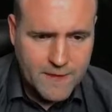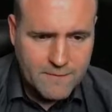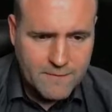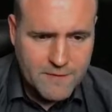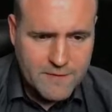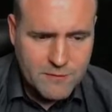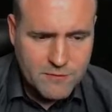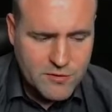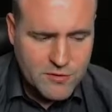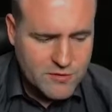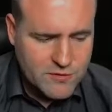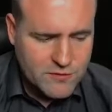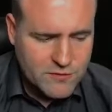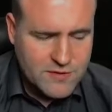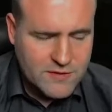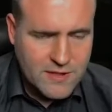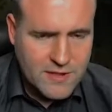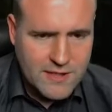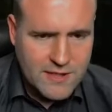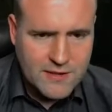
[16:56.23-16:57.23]
Wir müssen
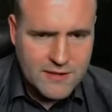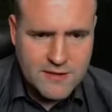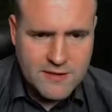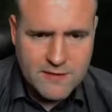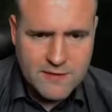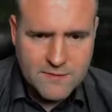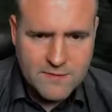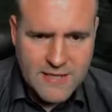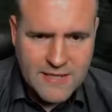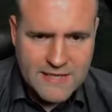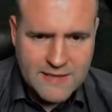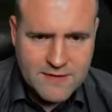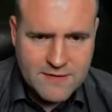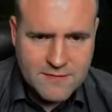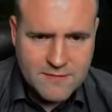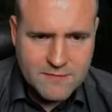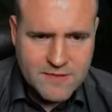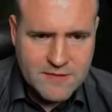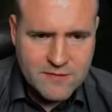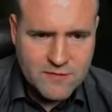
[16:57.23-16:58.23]
uns leider hier im Wald
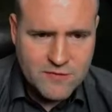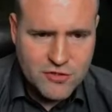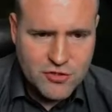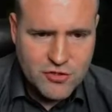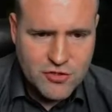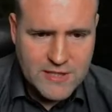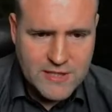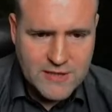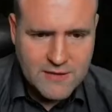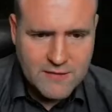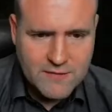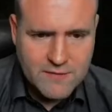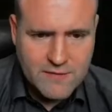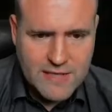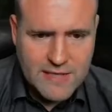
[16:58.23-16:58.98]
ein bisschen verstecken,